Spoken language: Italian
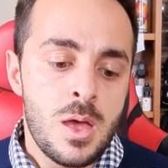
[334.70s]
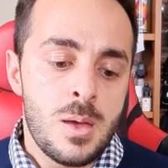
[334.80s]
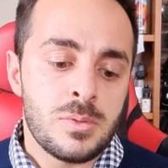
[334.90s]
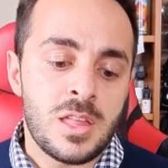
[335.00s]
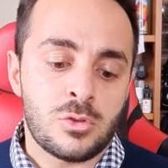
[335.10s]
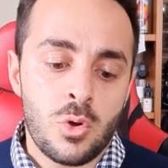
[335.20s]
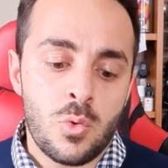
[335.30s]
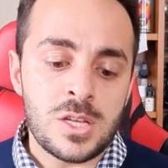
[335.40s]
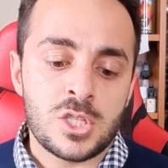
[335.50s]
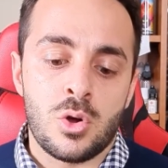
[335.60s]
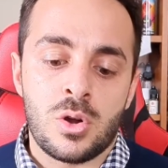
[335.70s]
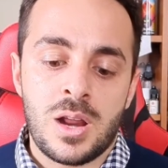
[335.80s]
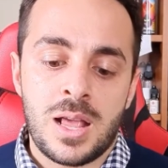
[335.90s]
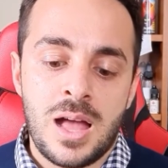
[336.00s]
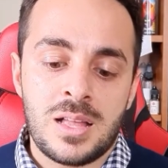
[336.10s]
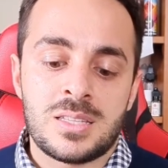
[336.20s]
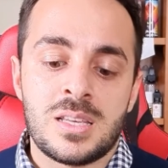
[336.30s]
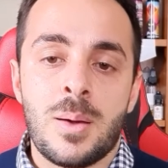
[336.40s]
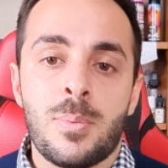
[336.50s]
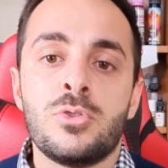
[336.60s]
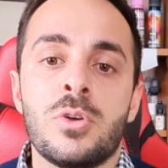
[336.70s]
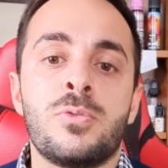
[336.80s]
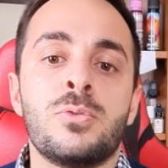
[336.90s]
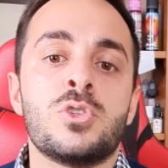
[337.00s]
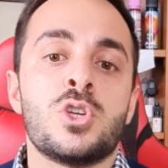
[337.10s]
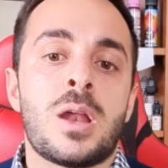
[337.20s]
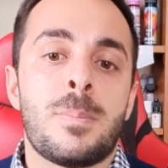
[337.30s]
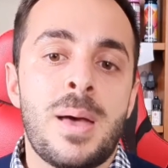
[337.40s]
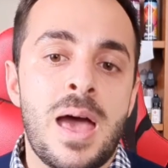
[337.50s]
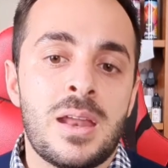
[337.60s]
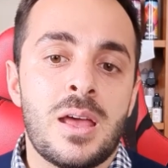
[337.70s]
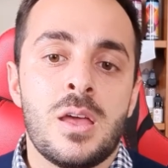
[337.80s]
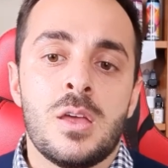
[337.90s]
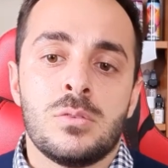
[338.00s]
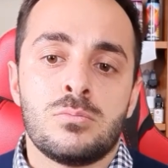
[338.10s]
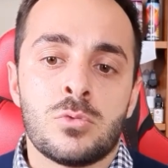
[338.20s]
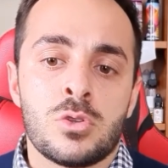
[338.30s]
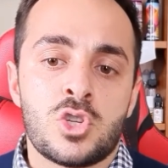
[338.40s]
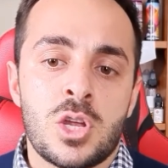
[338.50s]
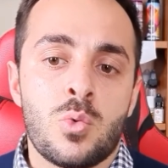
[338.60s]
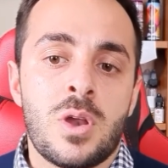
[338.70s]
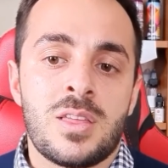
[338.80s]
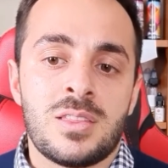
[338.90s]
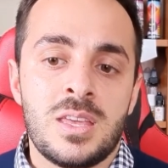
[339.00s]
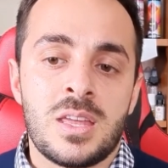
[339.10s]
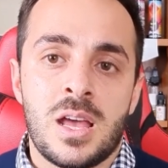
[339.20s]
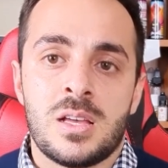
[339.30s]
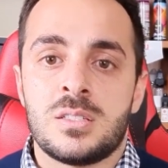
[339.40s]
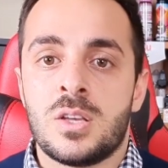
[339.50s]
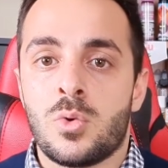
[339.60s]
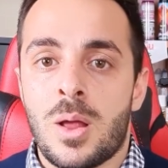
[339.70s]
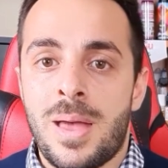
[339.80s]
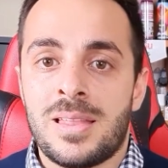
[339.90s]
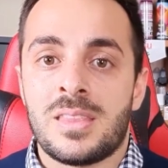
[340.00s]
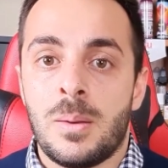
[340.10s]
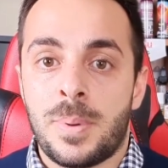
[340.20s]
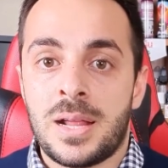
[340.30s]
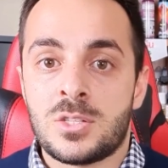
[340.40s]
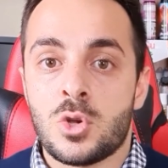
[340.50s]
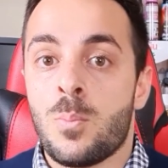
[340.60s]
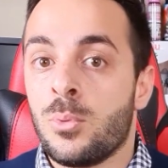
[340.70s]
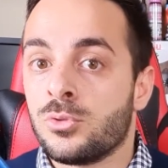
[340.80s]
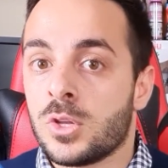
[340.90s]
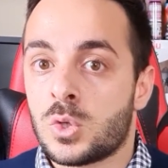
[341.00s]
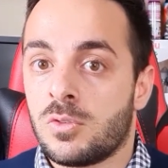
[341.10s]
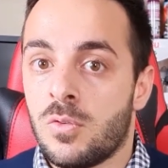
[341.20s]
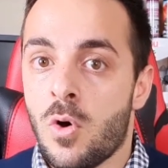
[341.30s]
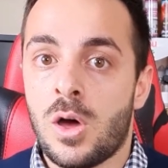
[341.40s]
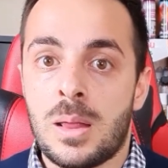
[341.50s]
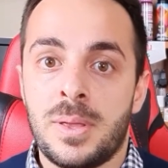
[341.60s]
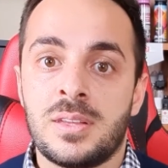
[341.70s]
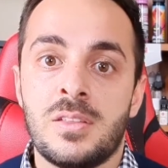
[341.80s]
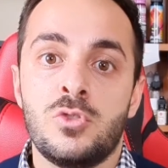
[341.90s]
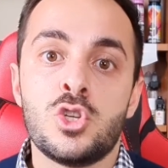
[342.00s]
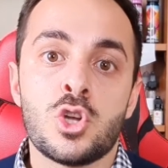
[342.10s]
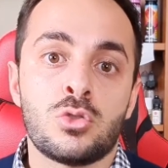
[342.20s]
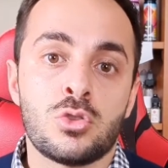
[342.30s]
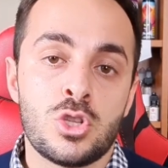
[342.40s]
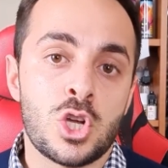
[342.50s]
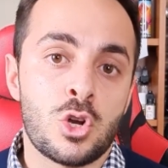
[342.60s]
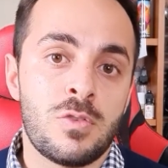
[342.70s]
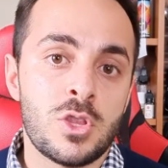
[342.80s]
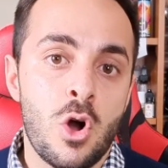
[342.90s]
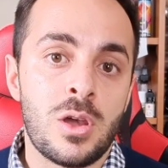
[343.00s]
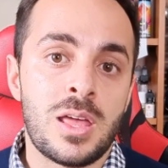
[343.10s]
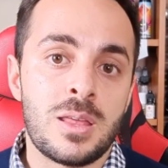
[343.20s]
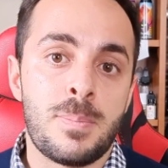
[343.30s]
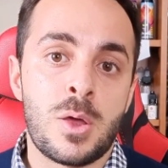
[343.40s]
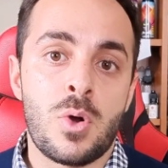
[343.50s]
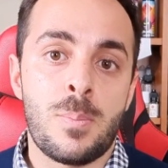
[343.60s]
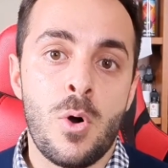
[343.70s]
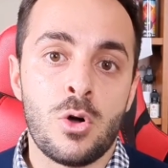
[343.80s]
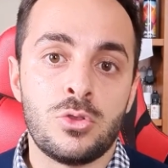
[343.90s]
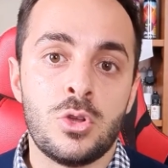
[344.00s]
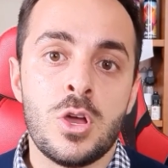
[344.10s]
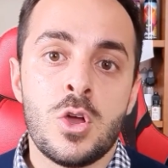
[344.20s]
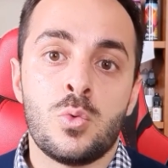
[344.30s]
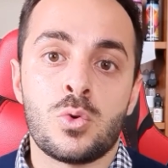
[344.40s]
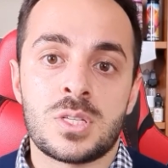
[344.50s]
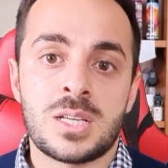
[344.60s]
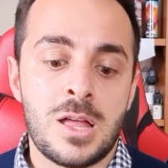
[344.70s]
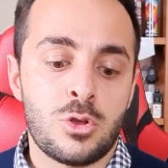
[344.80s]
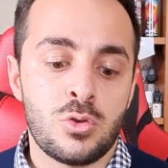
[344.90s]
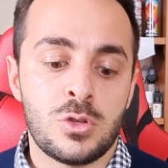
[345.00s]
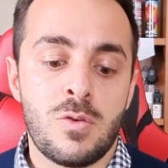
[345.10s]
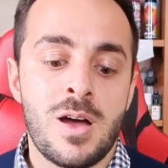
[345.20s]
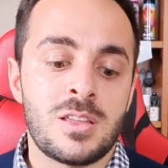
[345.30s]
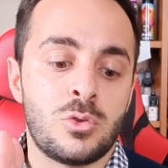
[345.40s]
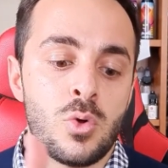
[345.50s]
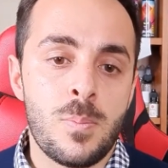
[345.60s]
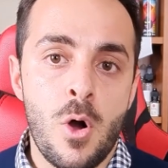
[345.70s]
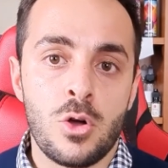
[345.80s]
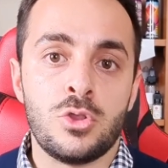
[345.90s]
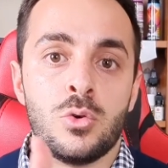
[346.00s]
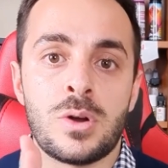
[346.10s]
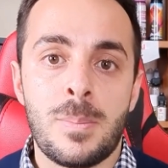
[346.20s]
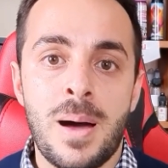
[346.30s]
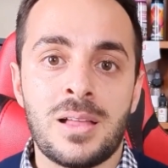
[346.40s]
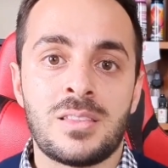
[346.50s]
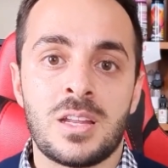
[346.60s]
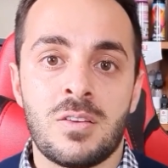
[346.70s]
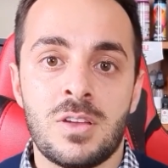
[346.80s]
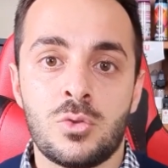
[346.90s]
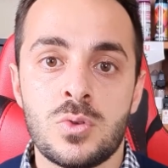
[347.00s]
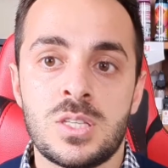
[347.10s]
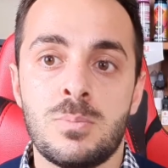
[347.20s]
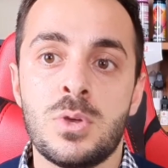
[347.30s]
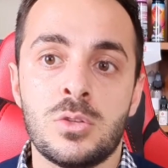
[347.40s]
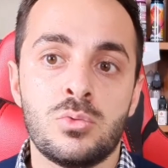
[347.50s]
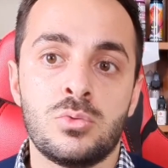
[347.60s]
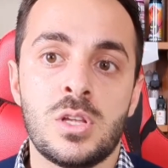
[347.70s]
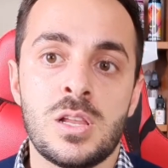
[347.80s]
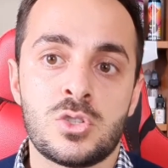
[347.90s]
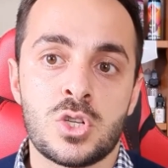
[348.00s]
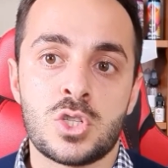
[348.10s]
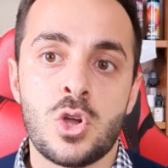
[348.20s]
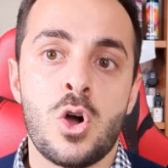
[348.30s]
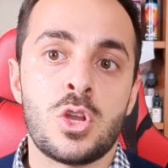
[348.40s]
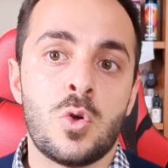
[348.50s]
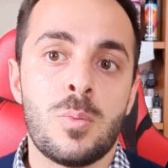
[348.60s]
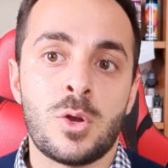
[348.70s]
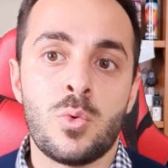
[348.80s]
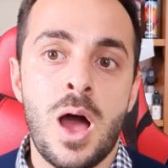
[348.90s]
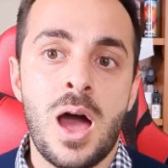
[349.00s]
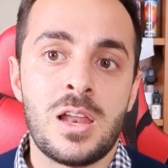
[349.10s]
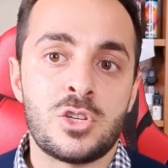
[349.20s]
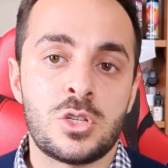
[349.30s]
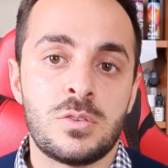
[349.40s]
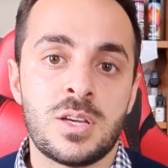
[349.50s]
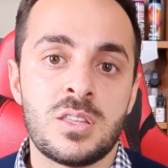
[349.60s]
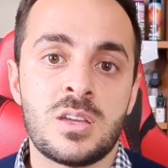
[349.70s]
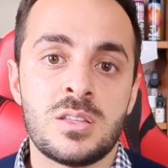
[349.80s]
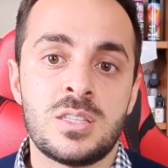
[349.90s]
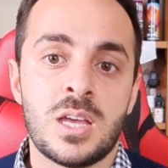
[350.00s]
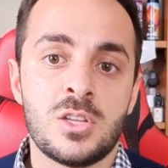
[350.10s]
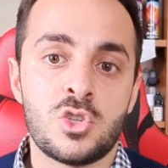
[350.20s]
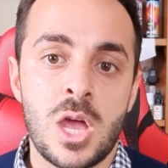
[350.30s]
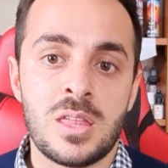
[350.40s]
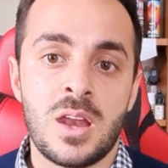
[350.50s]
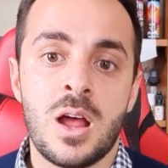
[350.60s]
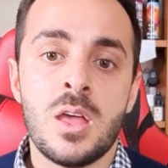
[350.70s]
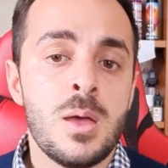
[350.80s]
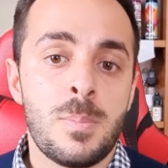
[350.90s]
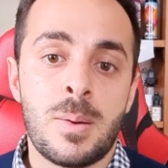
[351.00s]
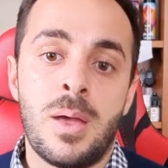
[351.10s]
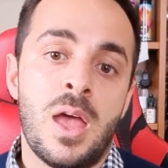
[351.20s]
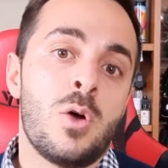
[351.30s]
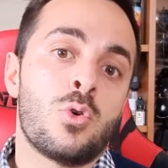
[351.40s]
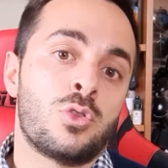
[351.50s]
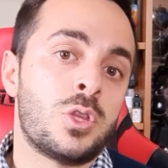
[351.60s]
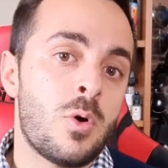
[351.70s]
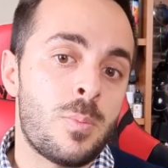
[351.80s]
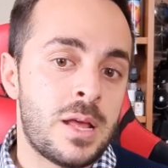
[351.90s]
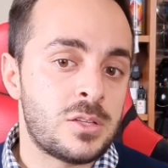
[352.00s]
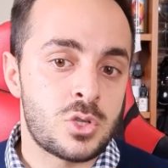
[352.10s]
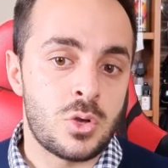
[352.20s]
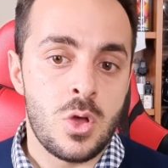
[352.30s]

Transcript: Detto questo, ragazzi, la pod funziona bene, non c'è nulla da dire, sicuramente il prezzo è un punto a suo favore perché 18-19 dollari per una pod, uno scatolo dove trovate due pod, una battery, cavetto USB e tutti gli accessori come manuale, certificato di garanzia eccetera, per me è un ottimo prezzo.